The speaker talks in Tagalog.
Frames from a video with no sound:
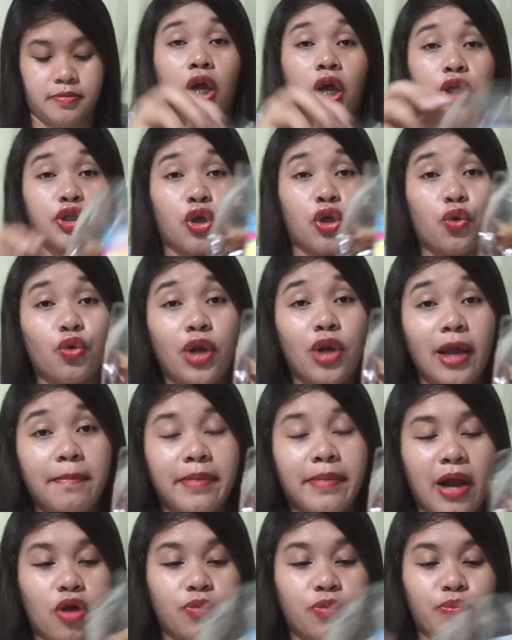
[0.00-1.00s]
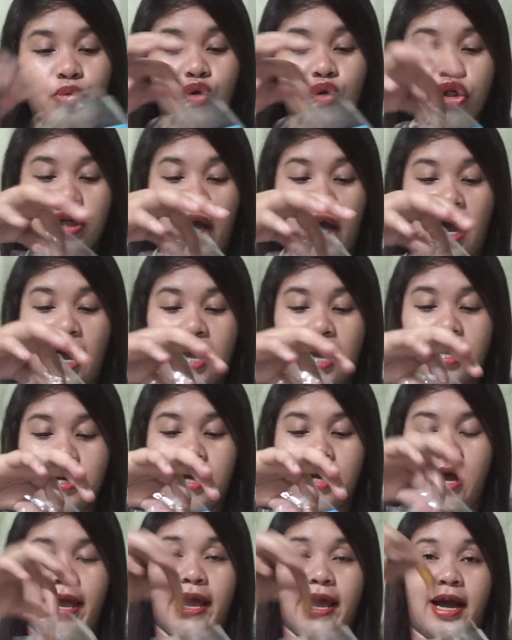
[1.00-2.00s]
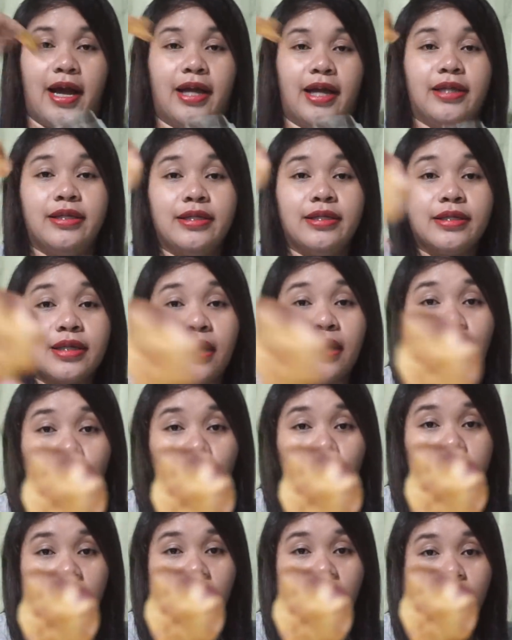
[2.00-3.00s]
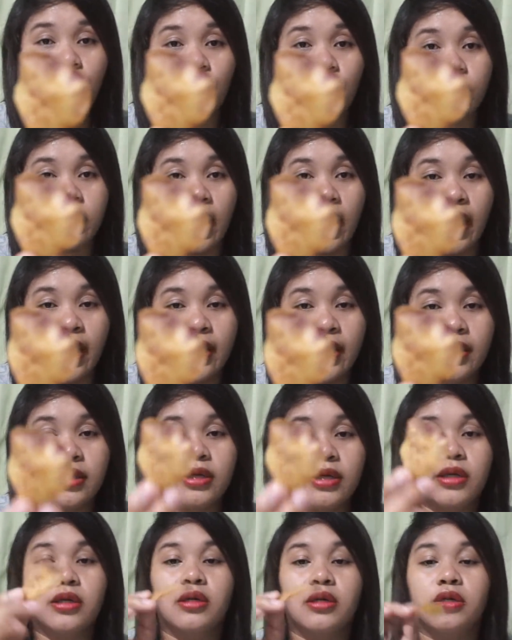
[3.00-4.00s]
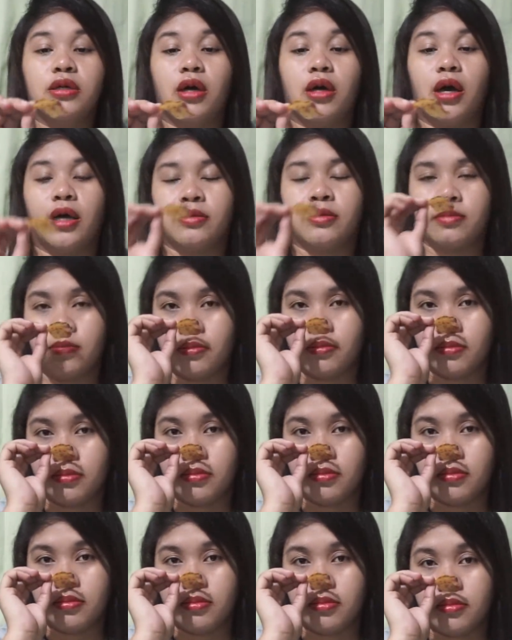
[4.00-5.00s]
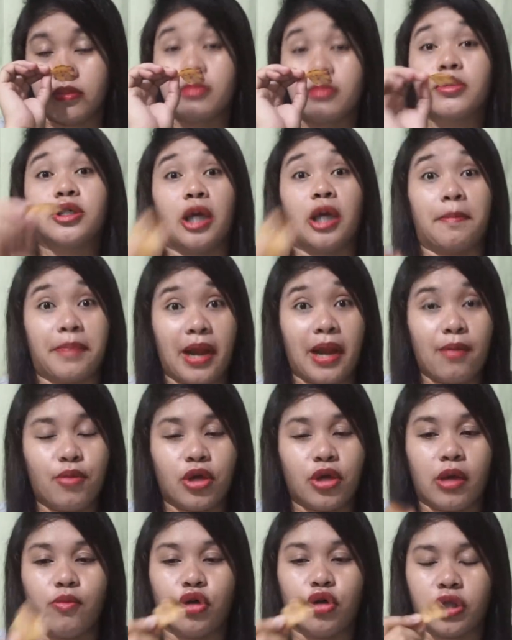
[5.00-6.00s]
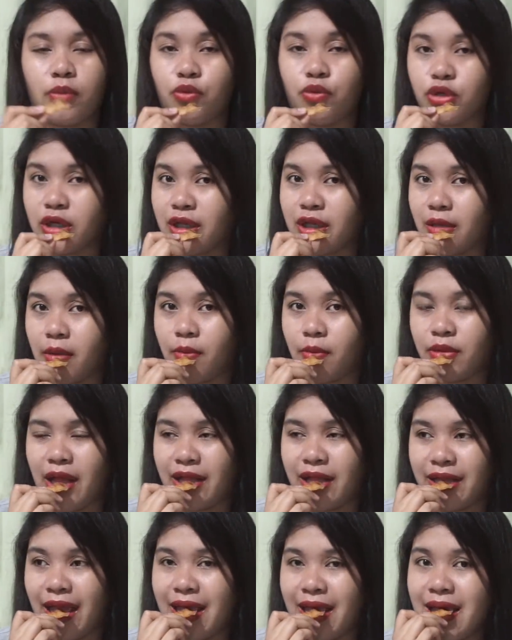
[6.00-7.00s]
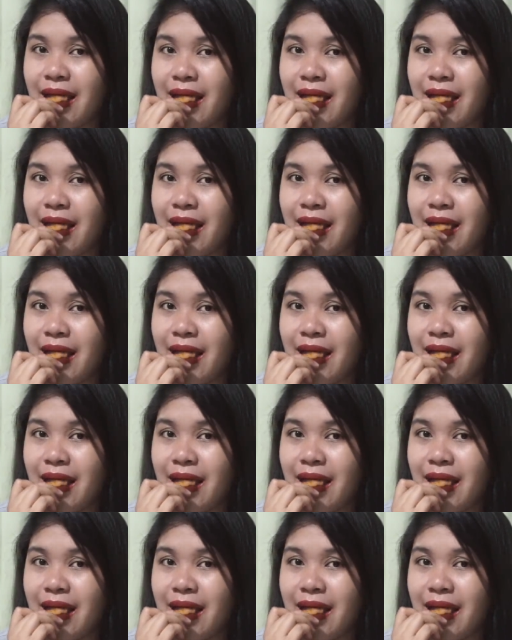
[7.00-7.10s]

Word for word: So, kulay brown po siya. Ayan. Kamote-kamote. At, syempre, amoy kamote po siya. Tignan po natin.